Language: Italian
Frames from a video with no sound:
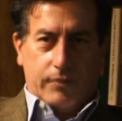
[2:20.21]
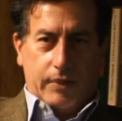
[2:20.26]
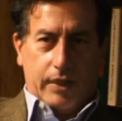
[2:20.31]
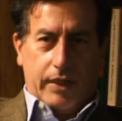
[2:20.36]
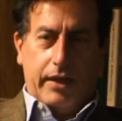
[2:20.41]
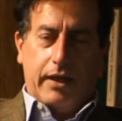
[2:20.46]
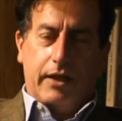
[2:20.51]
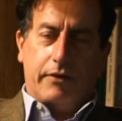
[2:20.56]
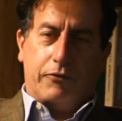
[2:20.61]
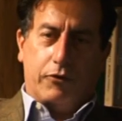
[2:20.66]

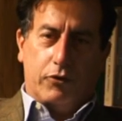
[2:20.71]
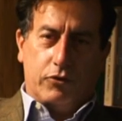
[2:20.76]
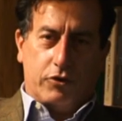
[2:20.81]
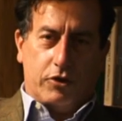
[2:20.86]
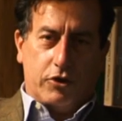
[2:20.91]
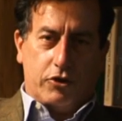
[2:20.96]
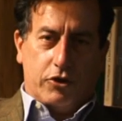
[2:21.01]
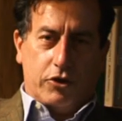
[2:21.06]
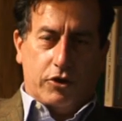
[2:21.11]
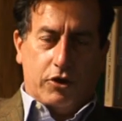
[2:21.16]
E le
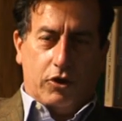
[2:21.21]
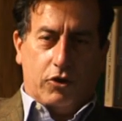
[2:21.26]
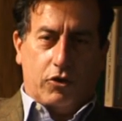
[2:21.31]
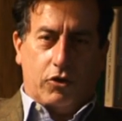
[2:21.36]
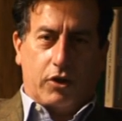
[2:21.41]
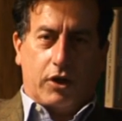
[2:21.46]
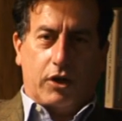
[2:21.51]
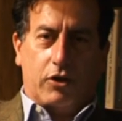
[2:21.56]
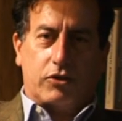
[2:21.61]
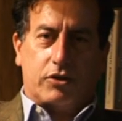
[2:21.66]
fonti ci
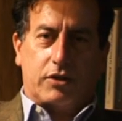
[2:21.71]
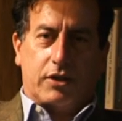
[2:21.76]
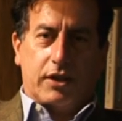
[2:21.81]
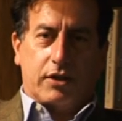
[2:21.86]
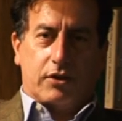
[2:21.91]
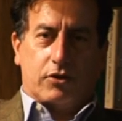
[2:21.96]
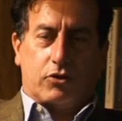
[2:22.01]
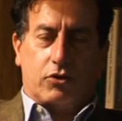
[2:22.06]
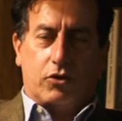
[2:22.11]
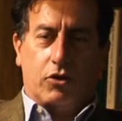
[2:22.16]
dicono che lo
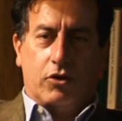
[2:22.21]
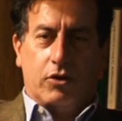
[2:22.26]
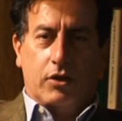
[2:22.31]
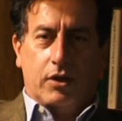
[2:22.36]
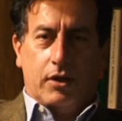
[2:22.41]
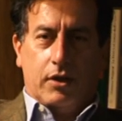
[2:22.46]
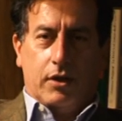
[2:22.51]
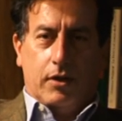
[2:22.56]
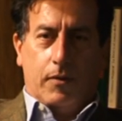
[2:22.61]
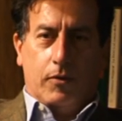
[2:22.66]
stesso
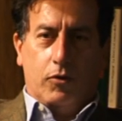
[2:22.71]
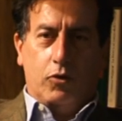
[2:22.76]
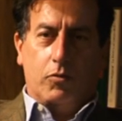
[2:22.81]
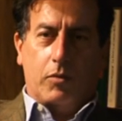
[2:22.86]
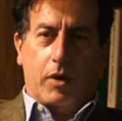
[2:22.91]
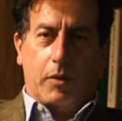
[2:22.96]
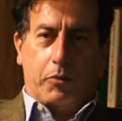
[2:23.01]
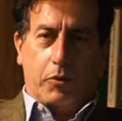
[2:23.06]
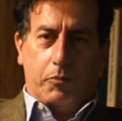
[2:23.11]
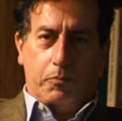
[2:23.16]

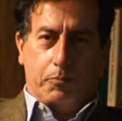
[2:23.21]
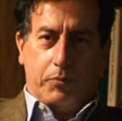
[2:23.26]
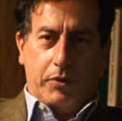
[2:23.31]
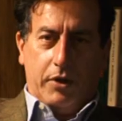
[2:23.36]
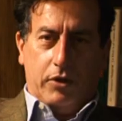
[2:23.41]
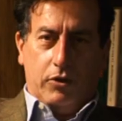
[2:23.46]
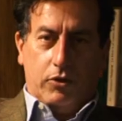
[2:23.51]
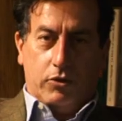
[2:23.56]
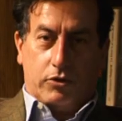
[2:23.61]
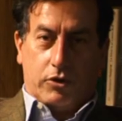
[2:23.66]
Numa
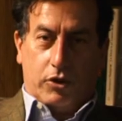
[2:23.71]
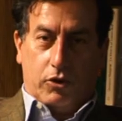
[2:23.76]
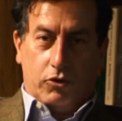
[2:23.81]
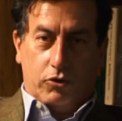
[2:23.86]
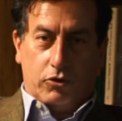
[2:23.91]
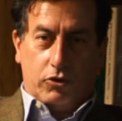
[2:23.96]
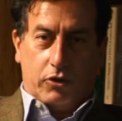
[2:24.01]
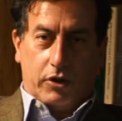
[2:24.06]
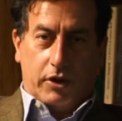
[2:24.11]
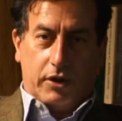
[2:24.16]
Pompilio, il
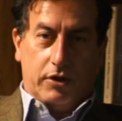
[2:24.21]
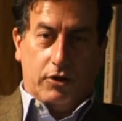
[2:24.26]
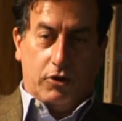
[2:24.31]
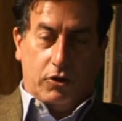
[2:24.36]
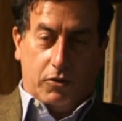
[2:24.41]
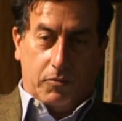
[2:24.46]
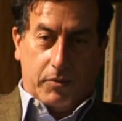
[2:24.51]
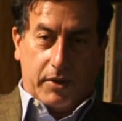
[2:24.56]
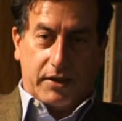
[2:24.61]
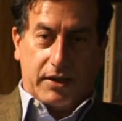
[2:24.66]
secondo re di
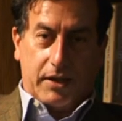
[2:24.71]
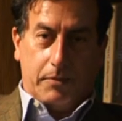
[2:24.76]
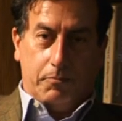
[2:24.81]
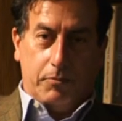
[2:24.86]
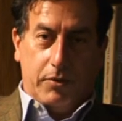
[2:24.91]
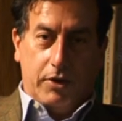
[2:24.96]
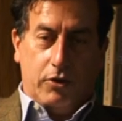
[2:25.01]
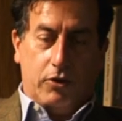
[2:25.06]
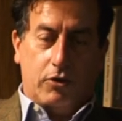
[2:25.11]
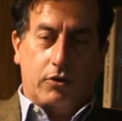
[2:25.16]
Roma,
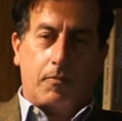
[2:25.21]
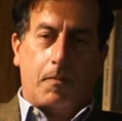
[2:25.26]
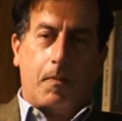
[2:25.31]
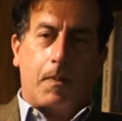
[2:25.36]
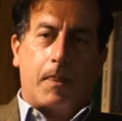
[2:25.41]
Sabino,